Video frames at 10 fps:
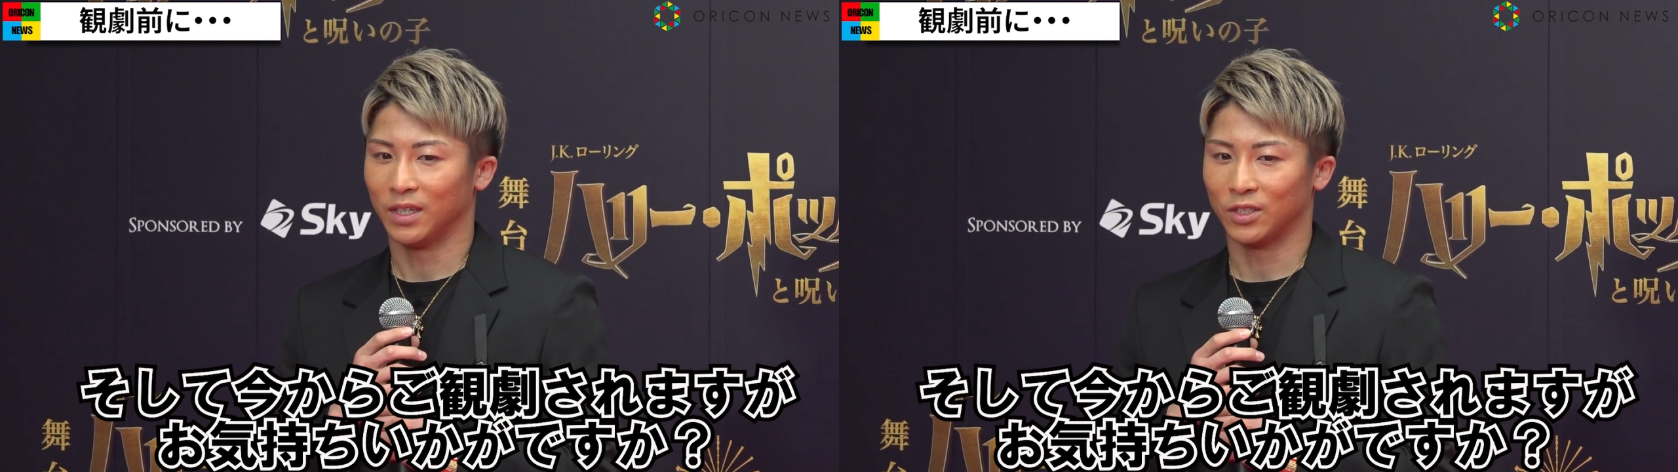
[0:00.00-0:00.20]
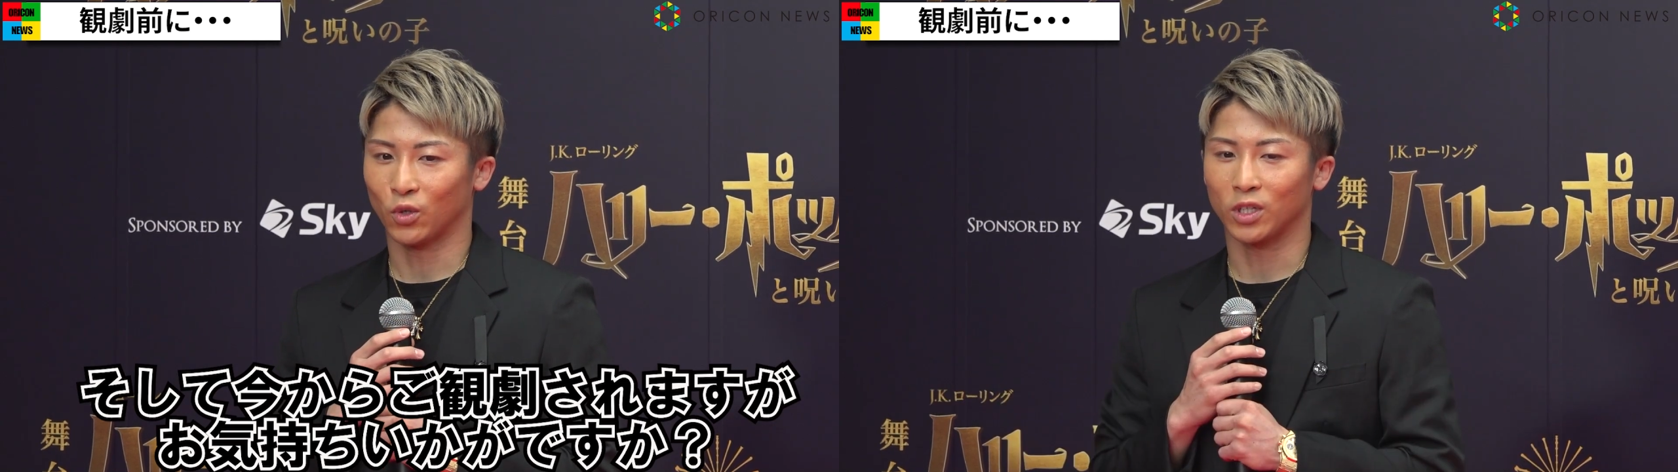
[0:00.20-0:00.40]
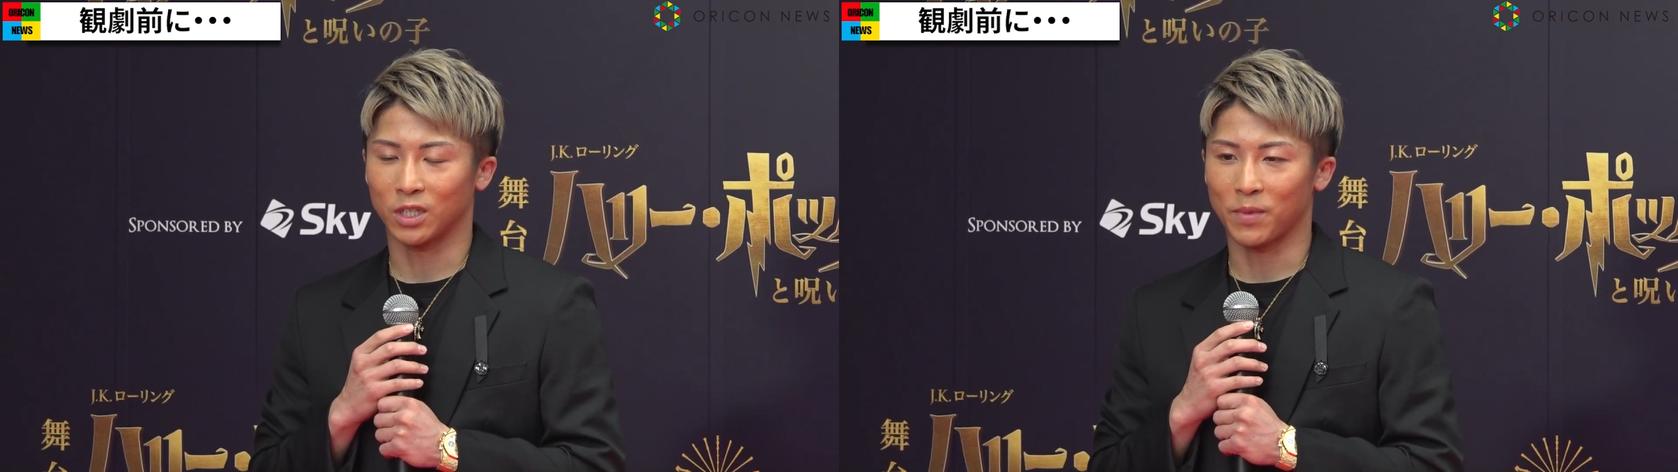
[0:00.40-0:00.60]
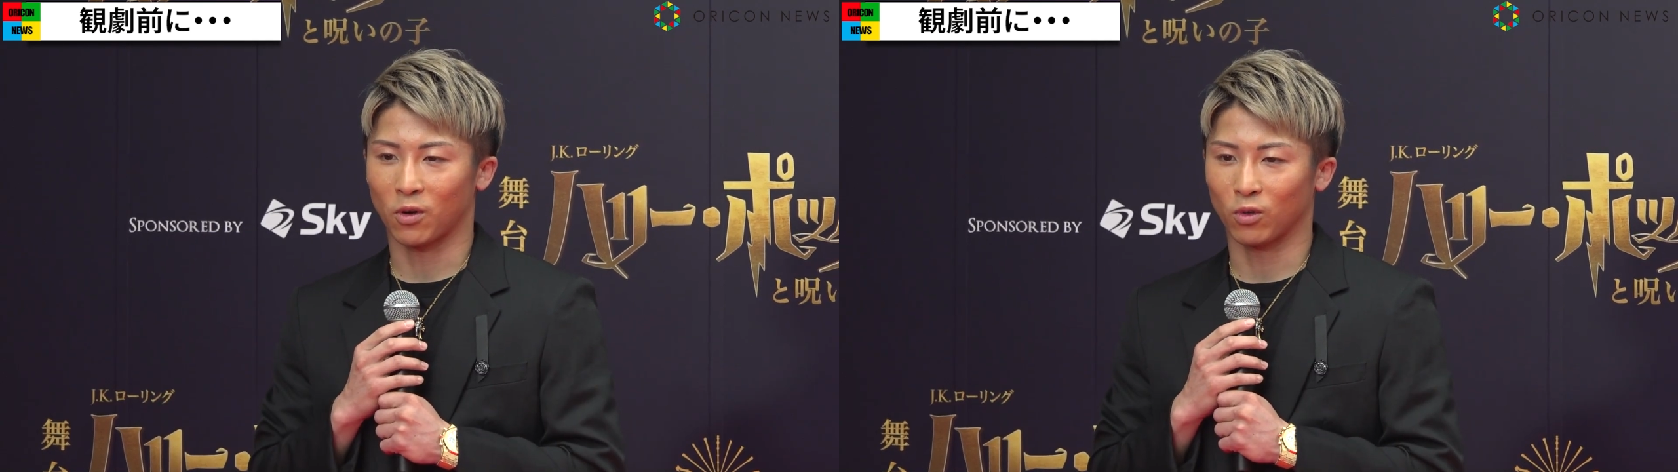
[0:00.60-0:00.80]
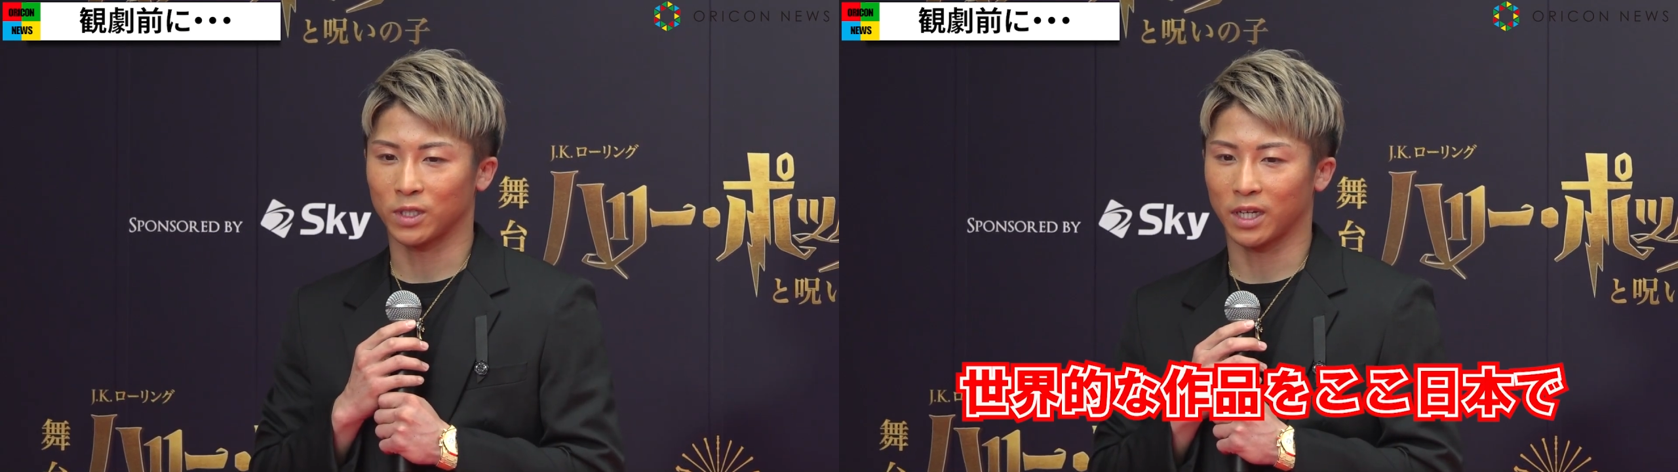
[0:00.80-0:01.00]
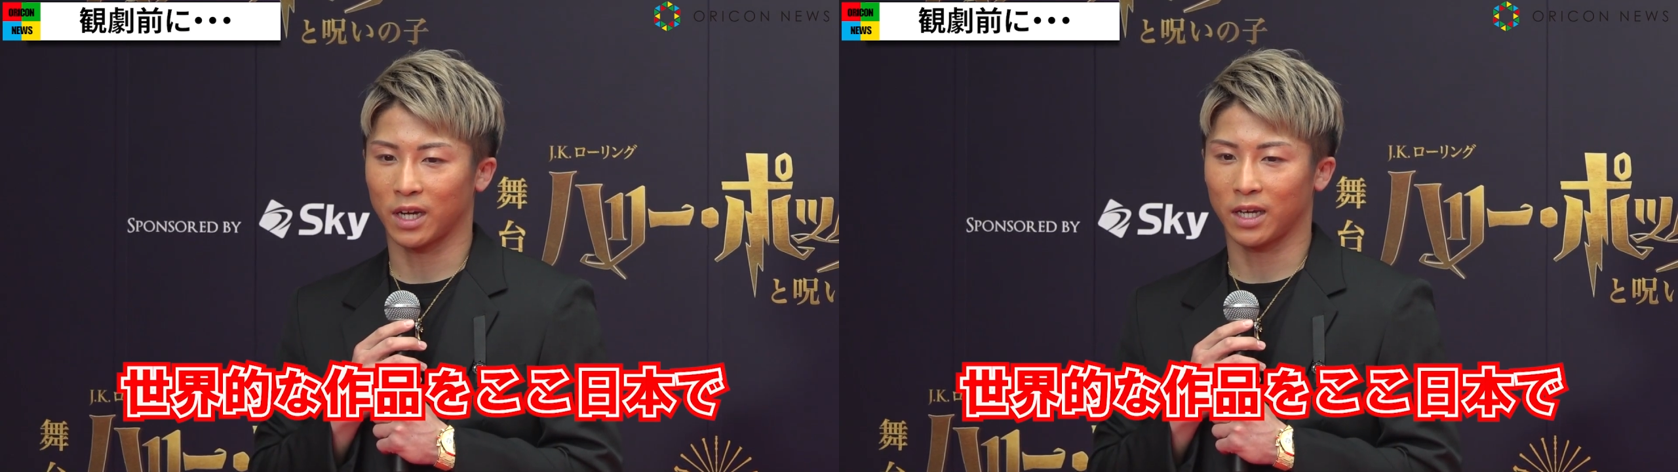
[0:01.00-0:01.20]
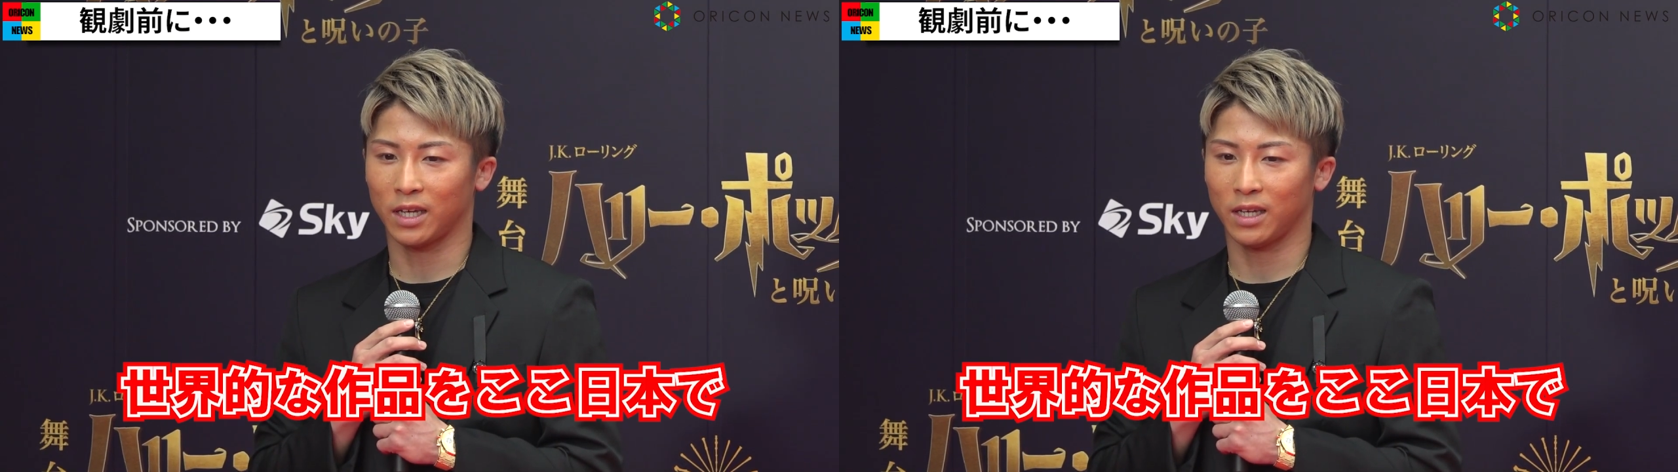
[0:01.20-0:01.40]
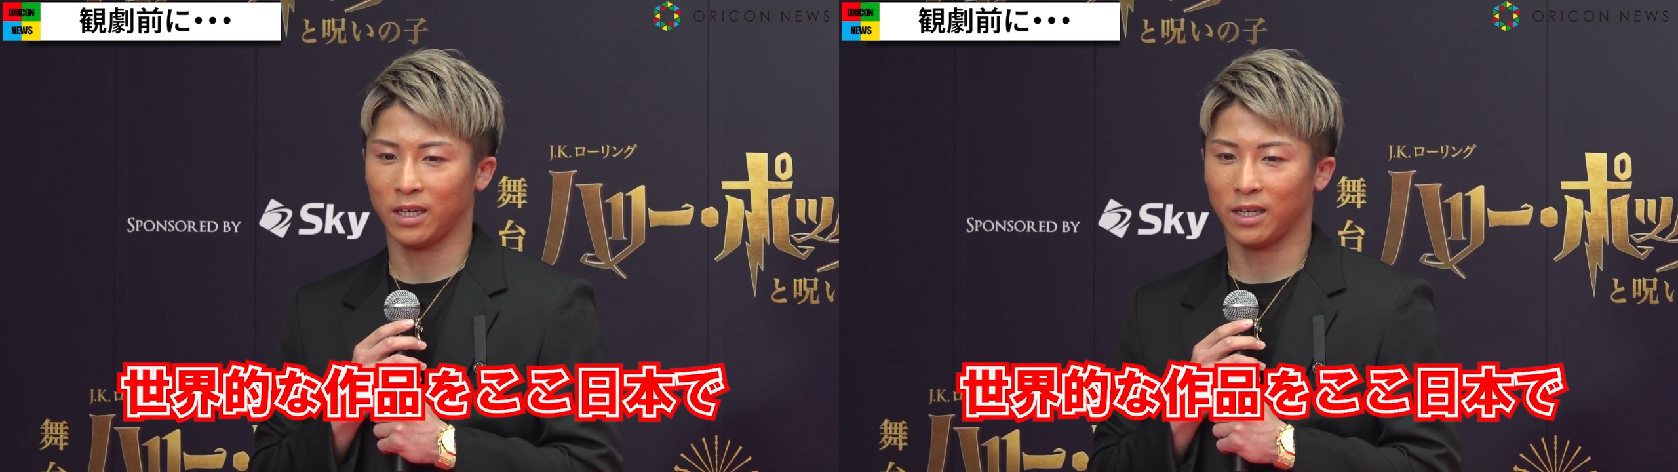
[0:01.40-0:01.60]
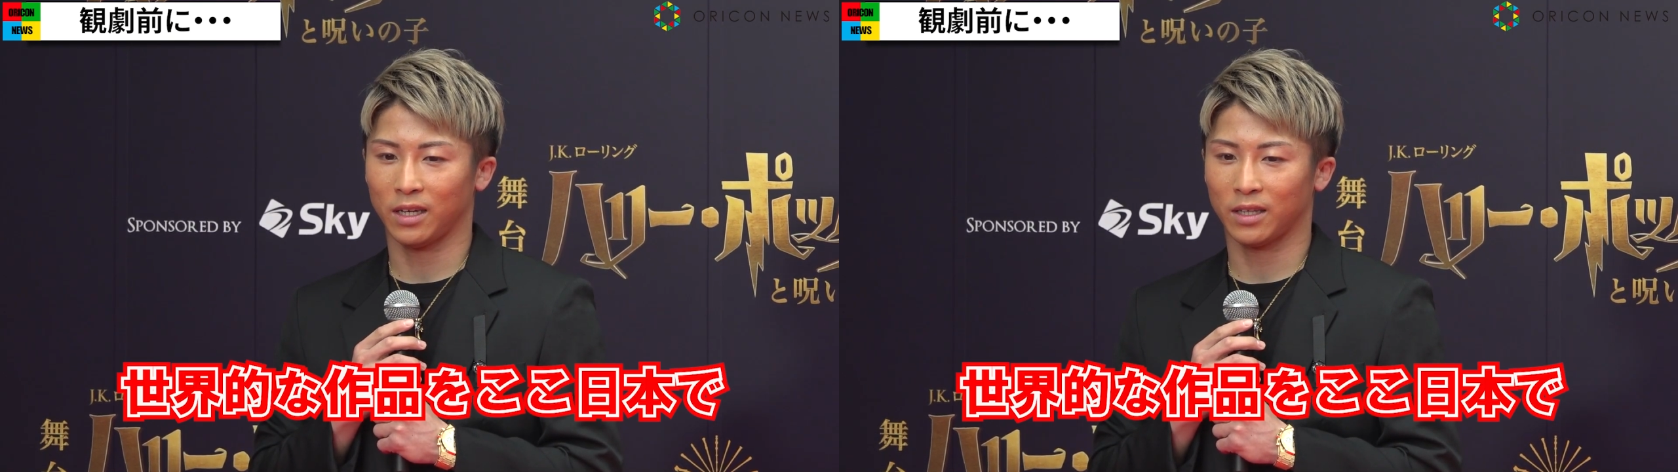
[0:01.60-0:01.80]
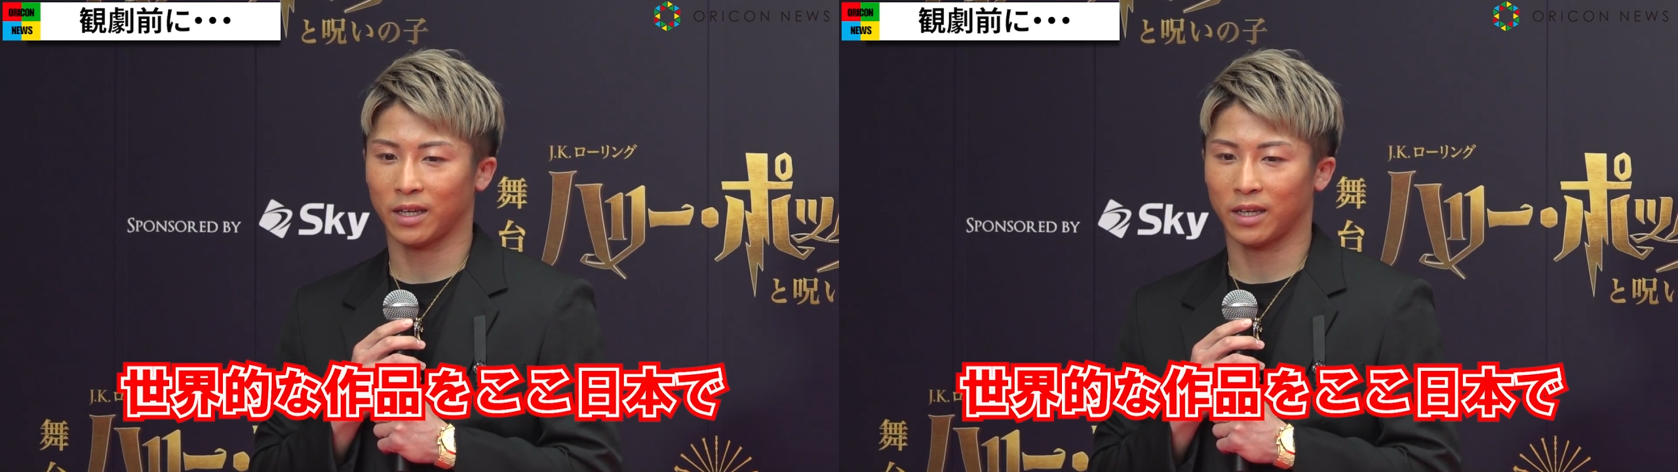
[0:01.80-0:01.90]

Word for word: そうですね、まあ、この世界